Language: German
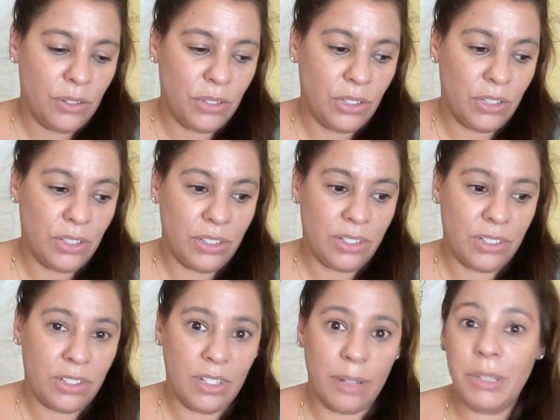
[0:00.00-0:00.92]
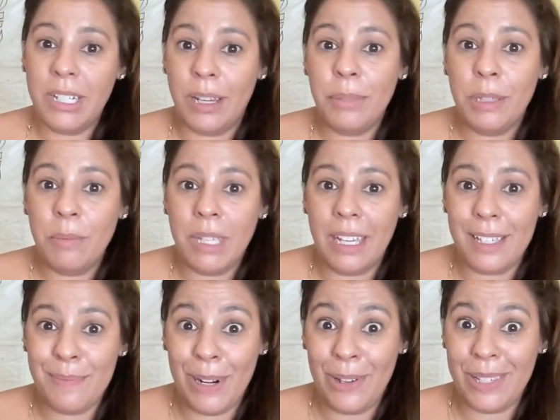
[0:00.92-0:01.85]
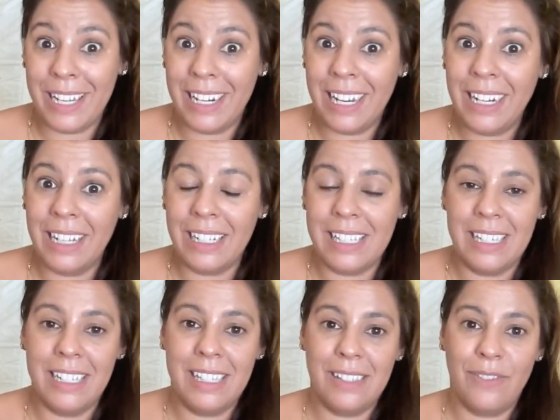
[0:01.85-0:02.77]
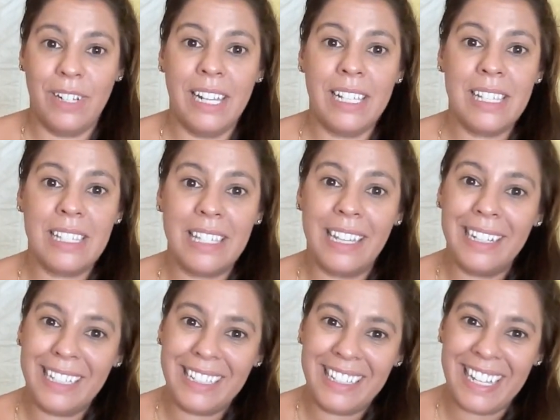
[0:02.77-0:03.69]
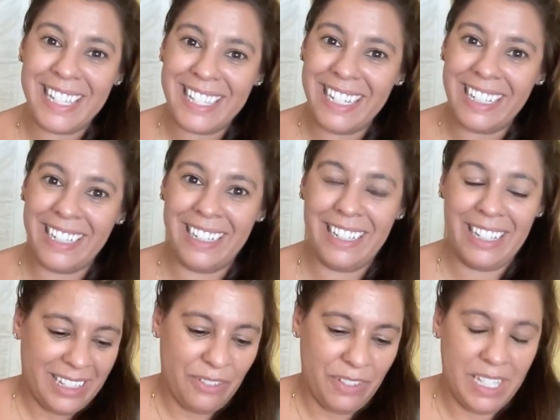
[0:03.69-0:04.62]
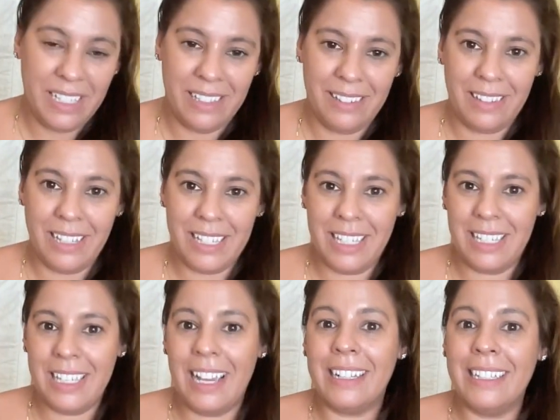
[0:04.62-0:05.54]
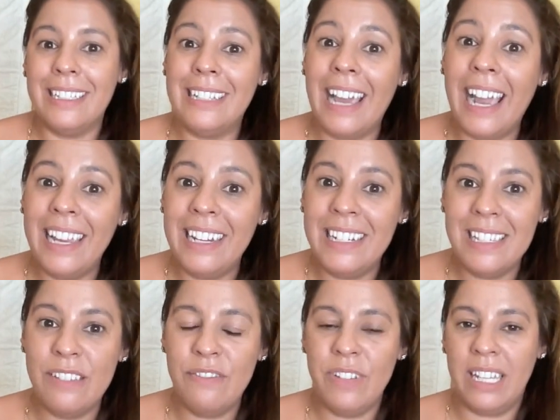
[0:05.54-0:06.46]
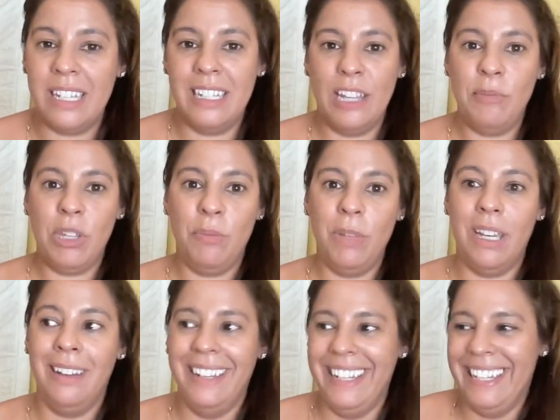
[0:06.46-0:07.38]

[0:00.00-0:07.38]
Und damit habe ich mich erstmal auseinandergesetzt, weil das ist ja nicht der Sinn gewesen, dass ich sage, ich teile diesen Weg, indem ich mir